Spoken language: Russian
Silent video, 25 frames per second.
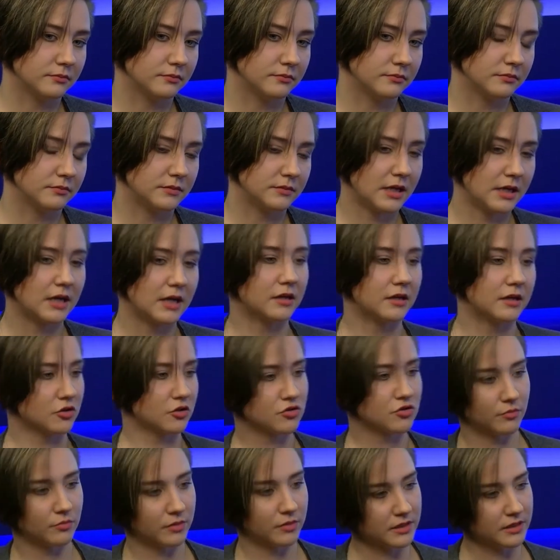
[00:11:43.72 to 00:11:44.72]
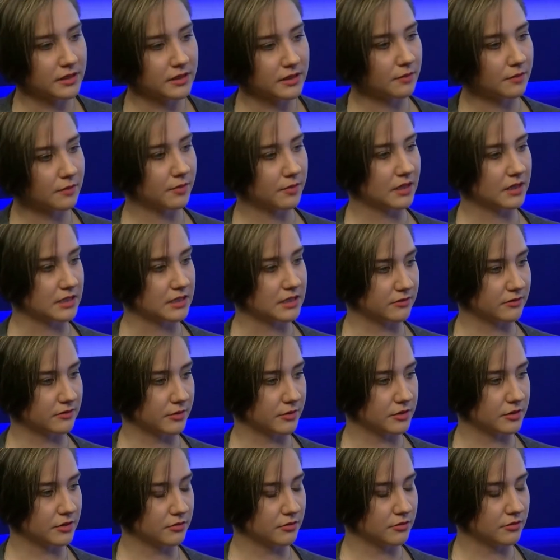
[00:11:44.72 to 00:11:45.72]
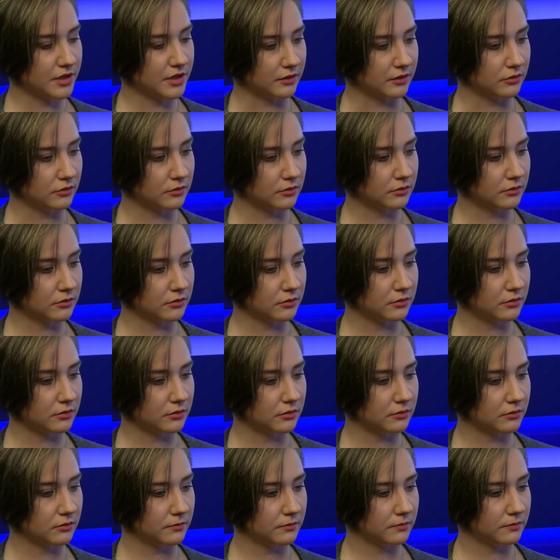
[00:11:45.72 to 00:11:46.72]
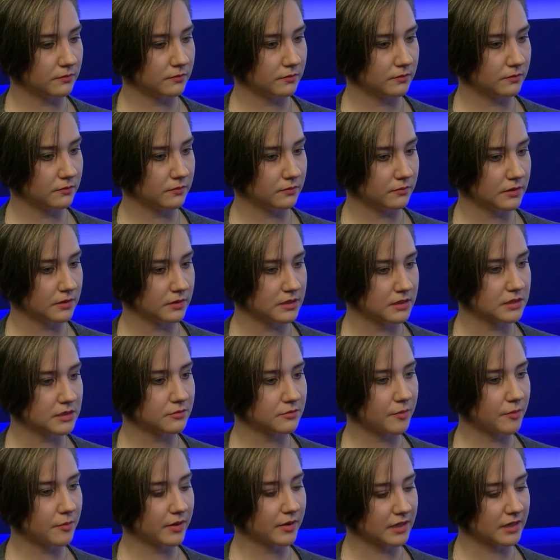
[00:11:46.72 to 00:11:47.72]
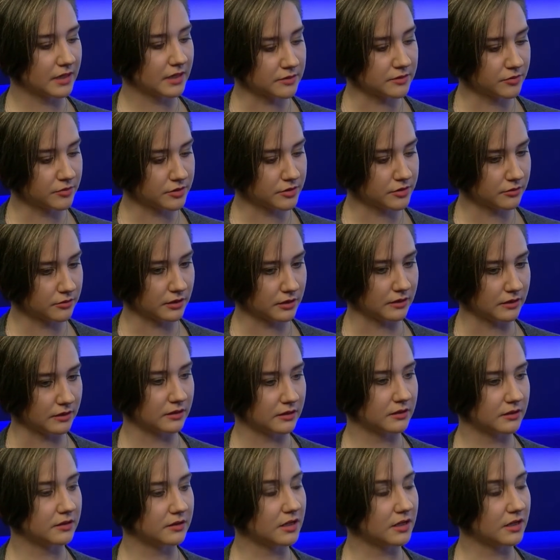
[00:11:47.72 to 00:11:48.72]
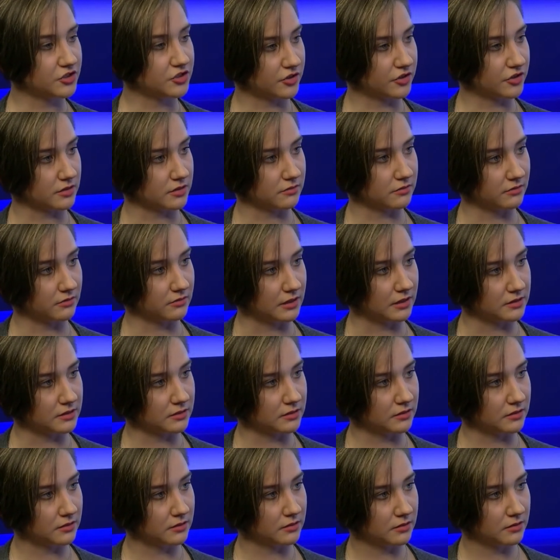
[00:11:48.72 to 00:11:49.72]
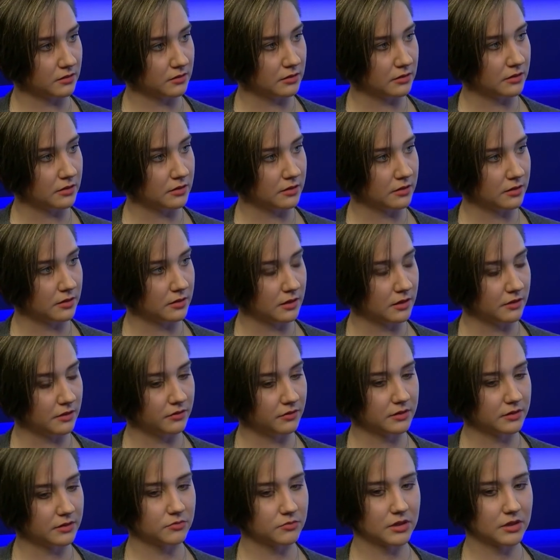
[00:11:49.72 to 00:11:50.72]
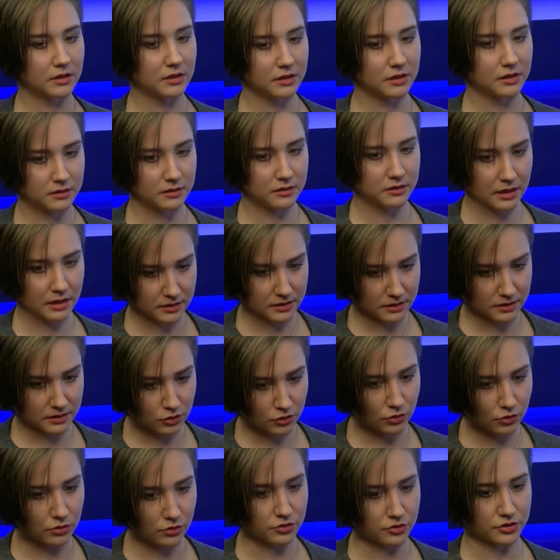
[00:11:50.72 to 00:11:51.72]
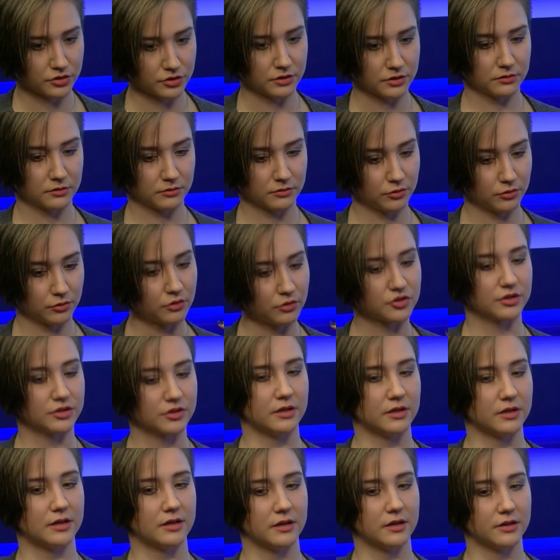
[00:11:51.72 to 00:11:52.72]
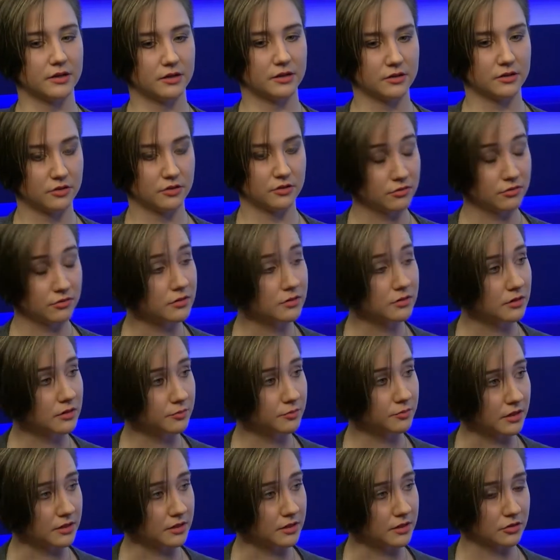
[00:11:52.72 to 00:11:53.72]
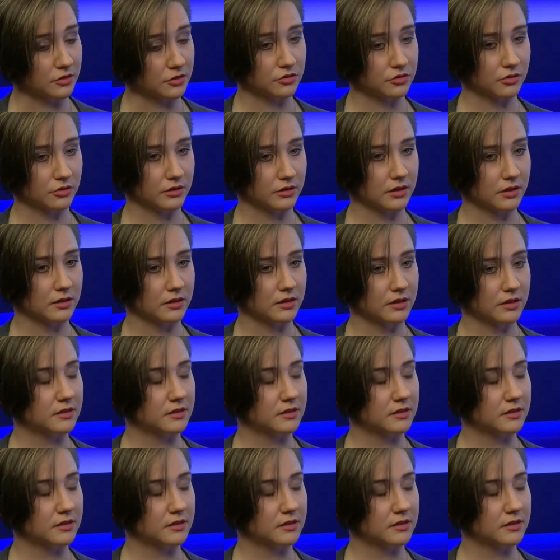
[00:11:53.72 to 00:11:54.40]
да, хорошо, мы и так показываем результат, но если мы показываем результат, надо дальше развиваться. И в этом надо дать должное, должное Ирине Юрьевне Липарской, что она это